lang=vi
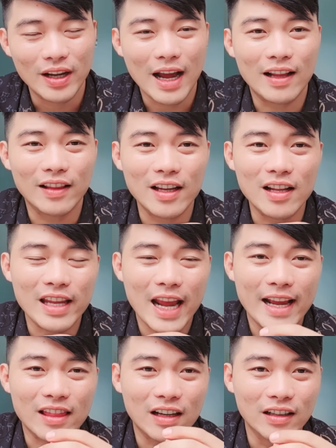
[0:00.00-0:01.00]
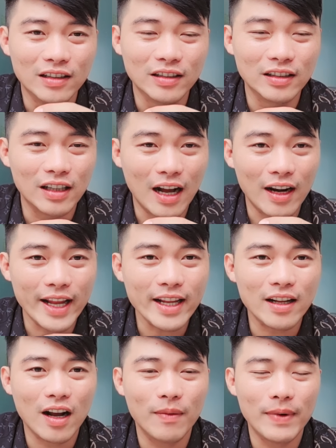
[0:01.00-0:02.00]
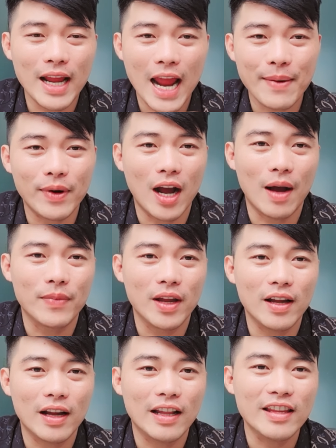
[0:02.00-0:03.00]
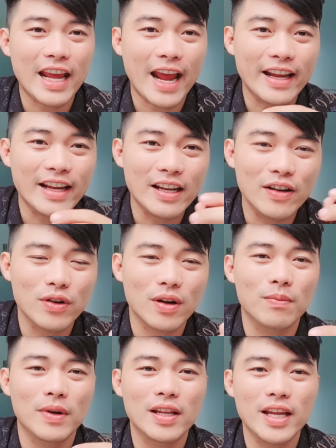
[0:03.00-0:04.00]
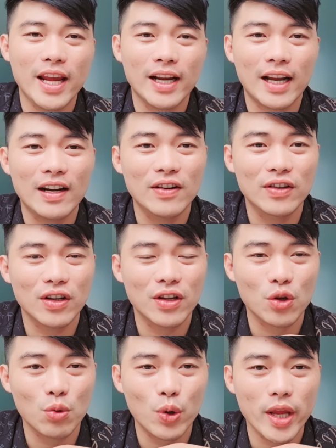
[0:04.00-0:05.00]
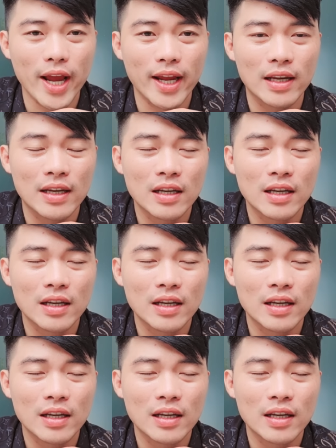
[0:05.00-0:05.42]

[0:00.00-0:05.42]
anh à, tí anh chạy từ à, lấy cơm lấy hai ba hộp vậy anh chạy vô trong bệnh viện anh đưa cho những chú bảo vệ